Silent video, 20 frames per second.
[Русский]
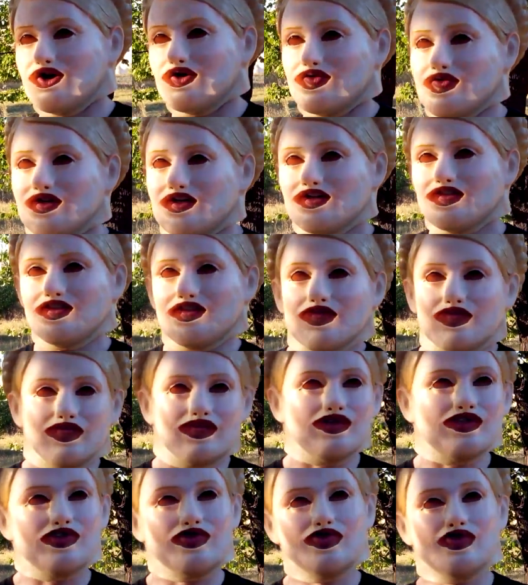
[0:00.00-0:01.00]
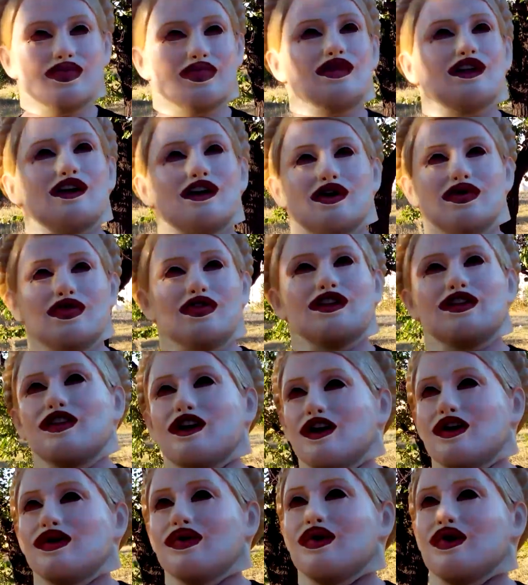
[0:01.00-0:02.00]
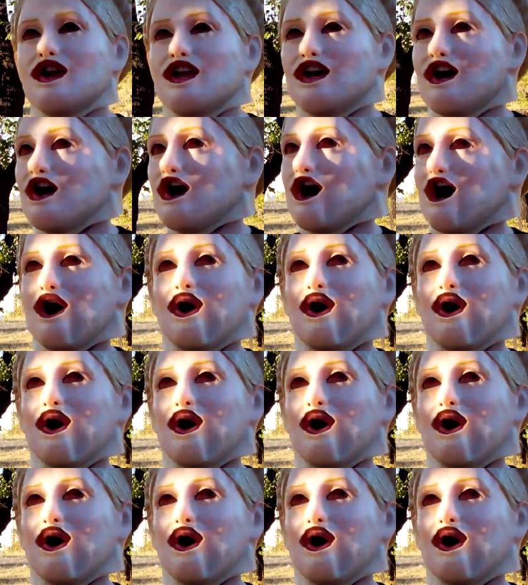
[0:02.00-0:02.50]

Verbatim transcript: у нас там безумно какой-то дорогой